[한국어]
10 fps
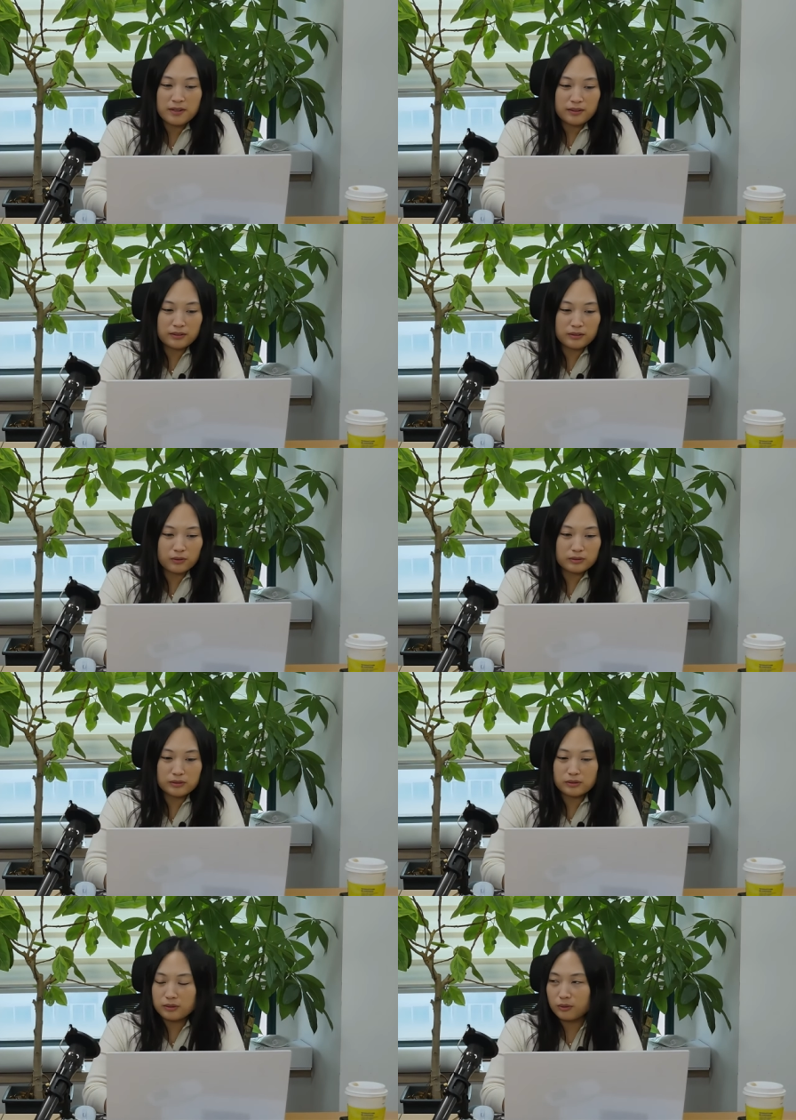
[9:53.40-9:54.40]
그래서
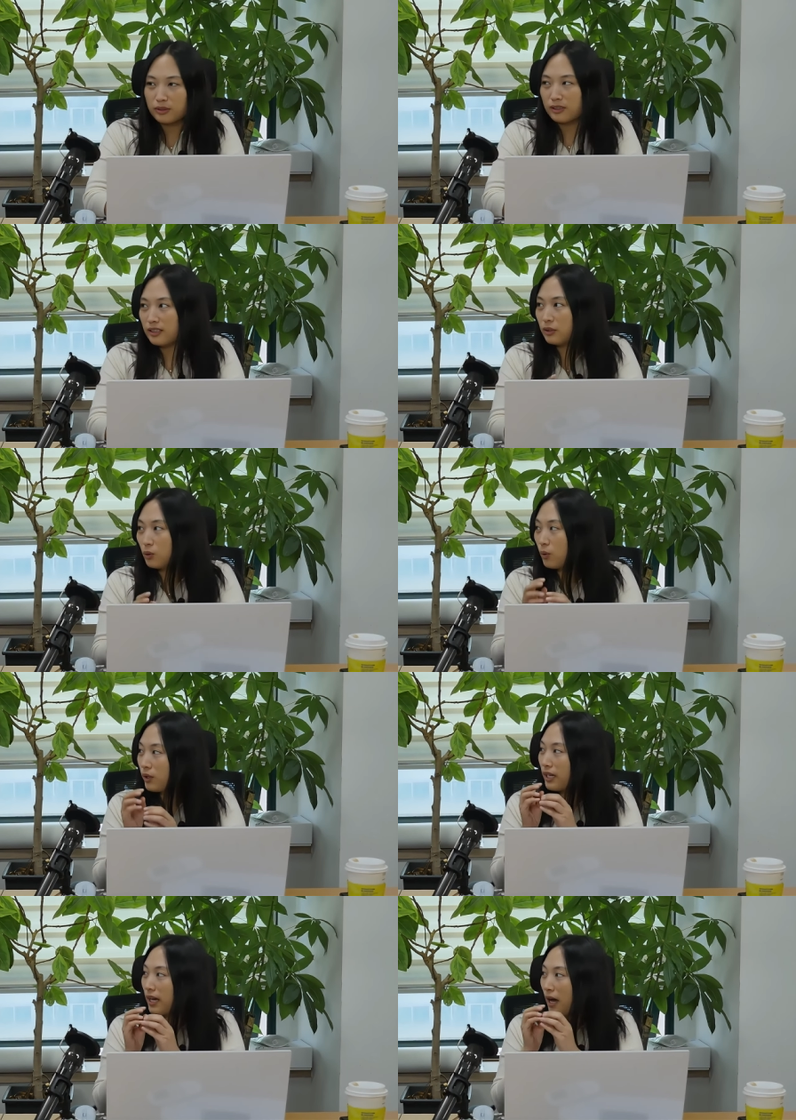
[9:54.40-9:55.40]
저는 이
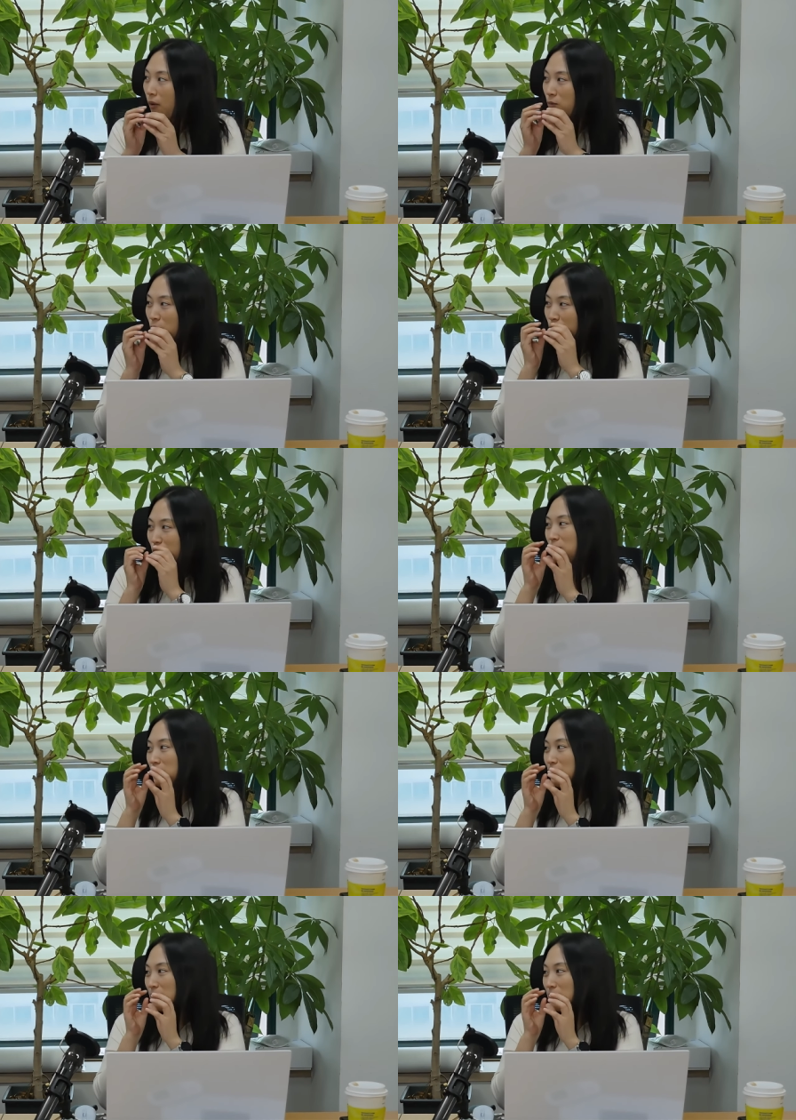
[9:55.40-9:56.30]
토끼가 오물오물